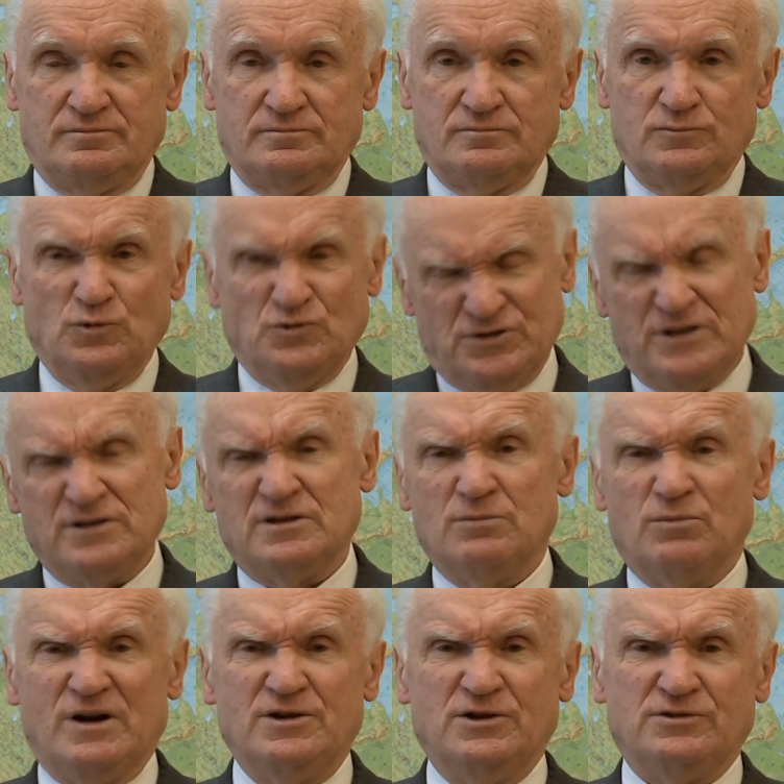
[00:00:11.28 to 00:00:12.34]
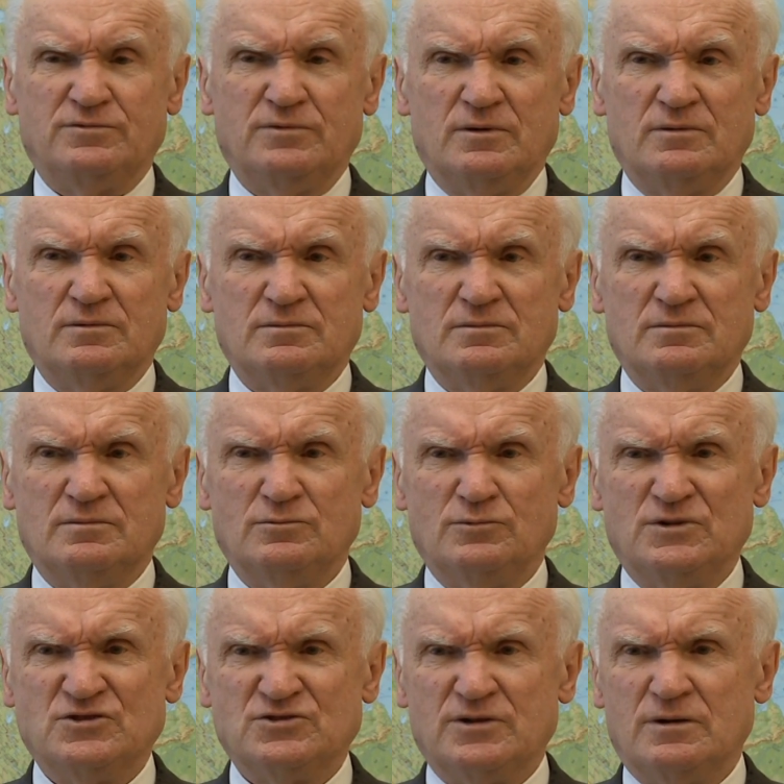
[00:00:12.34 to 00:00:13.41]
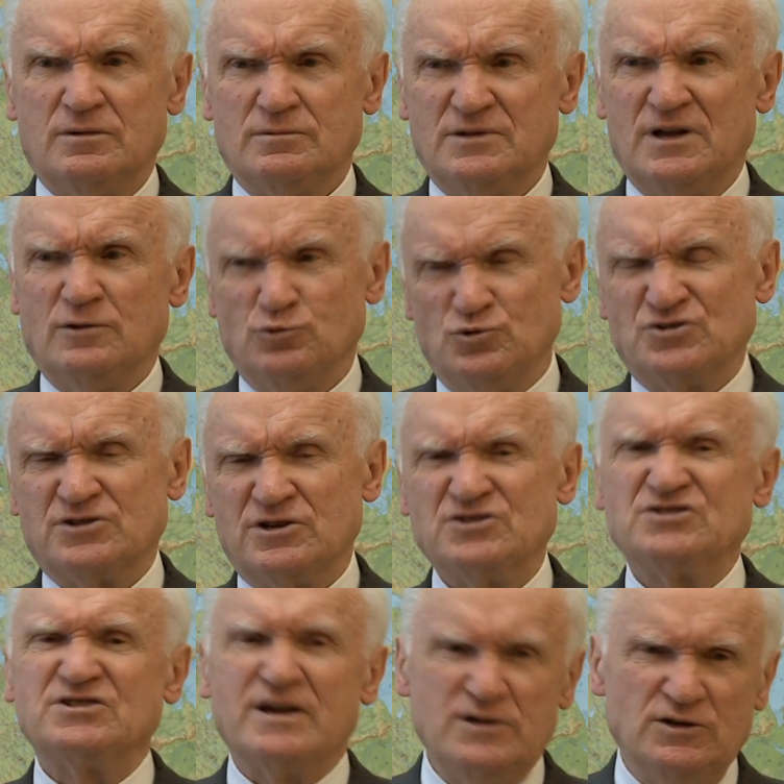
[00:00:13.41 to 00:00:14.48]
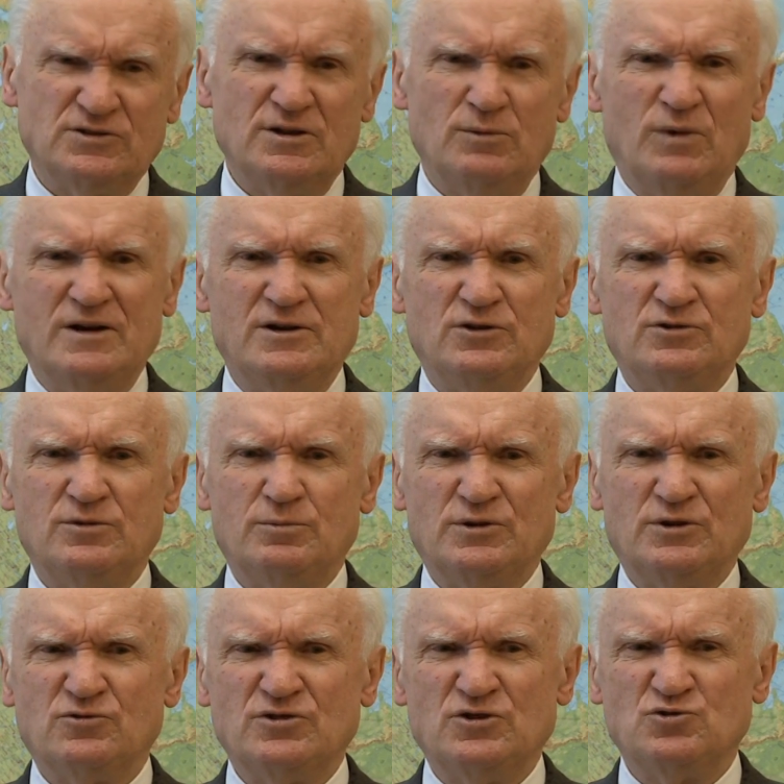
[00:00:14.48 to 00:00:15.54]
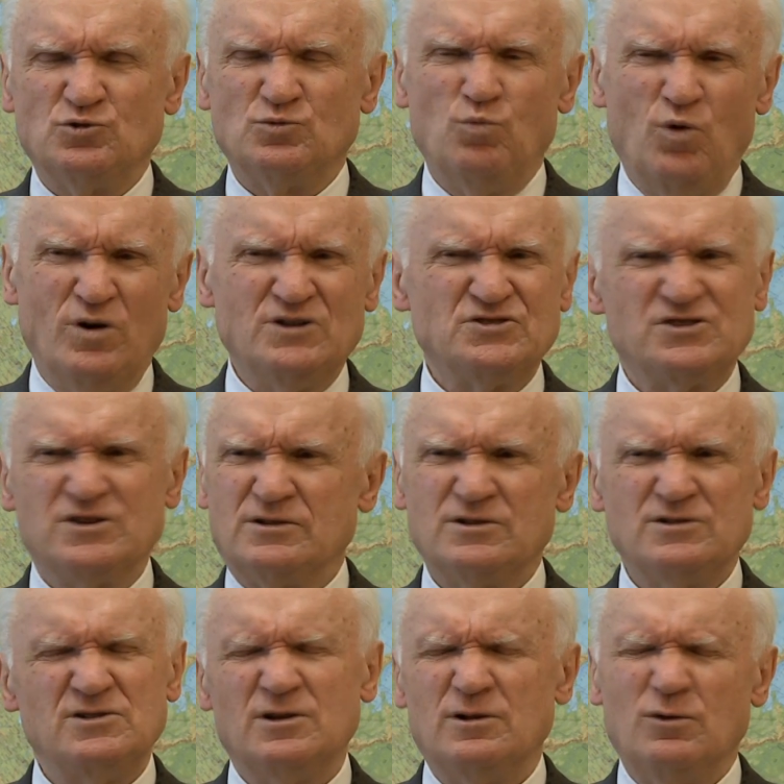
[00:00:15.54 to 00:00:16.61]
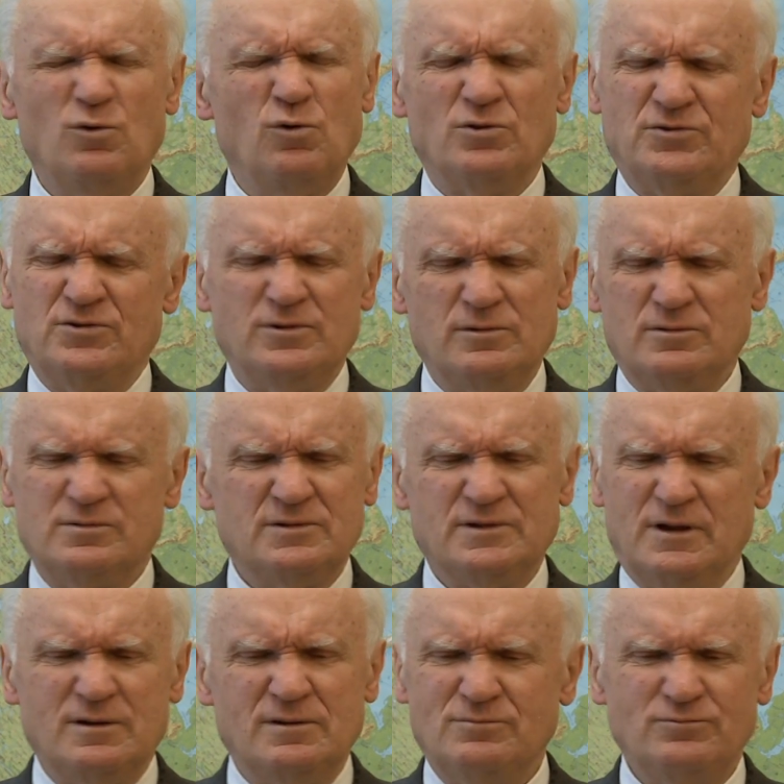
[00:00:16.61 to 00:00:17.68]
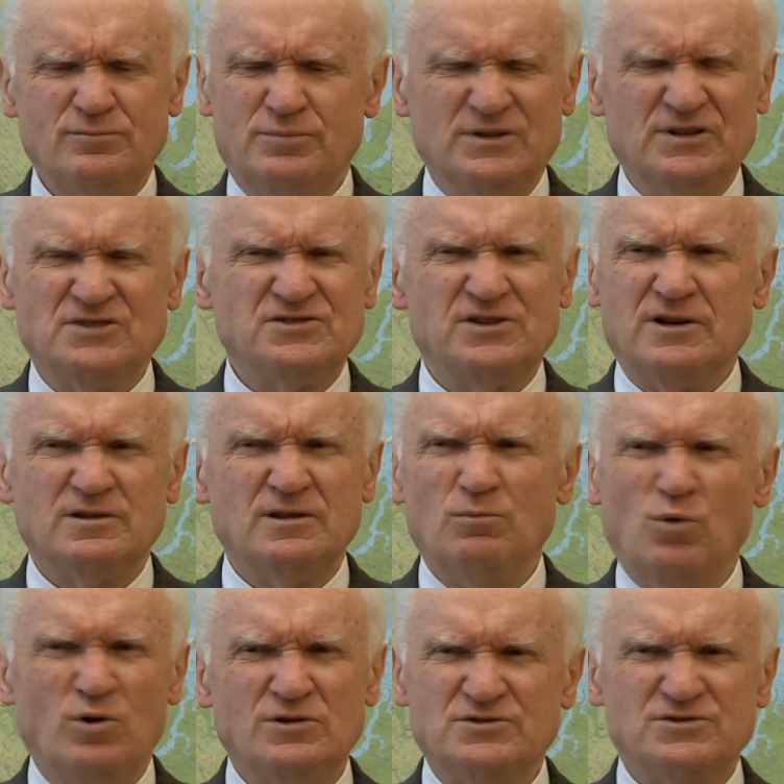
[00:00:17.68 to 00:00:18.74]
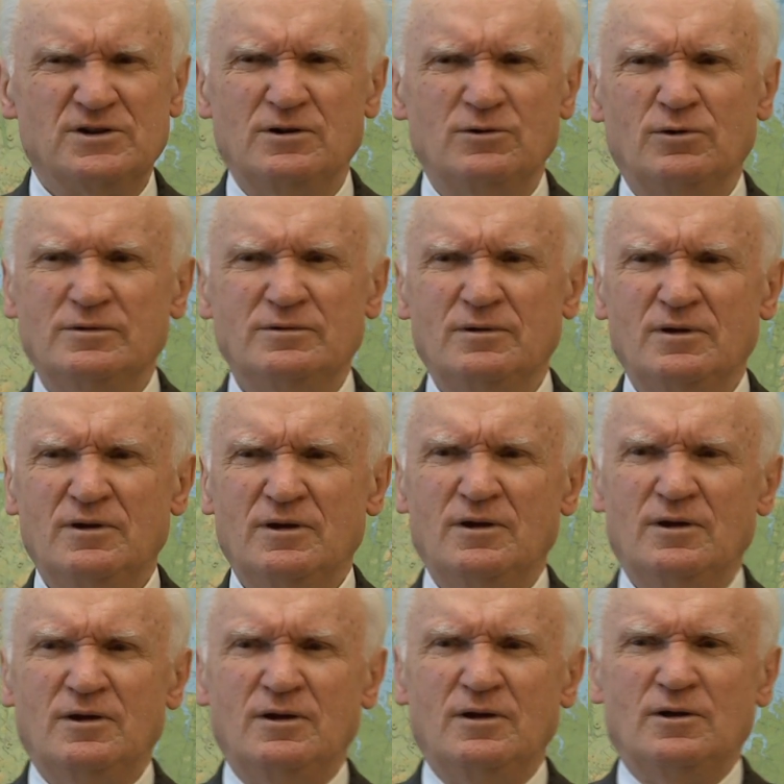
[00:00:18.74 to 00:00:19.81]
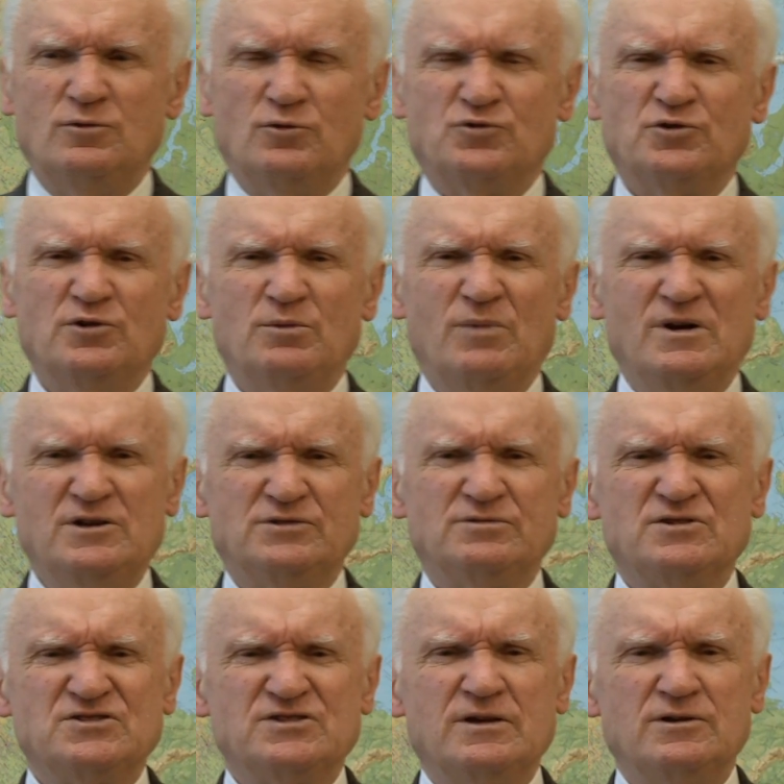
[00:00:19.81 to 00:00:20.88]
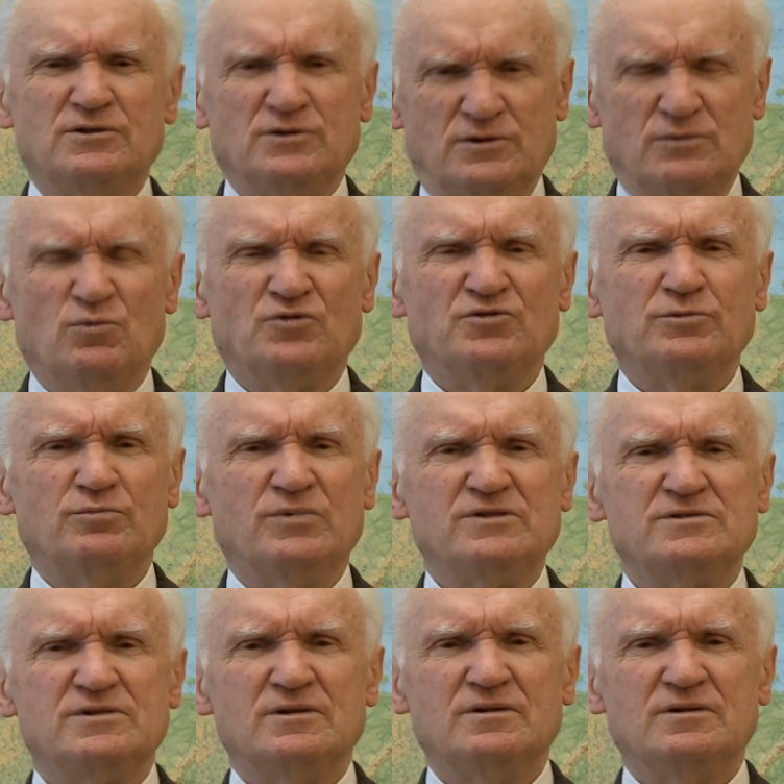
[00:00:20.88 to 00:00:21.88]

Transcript: ну, стоит на молитве, ну, не знаю, да, лучше сказать, стоит на молитве, потому что насчет молится это дело очень уж, да, подозрительно, молится ли он. но что на молитве стоит, это может быть.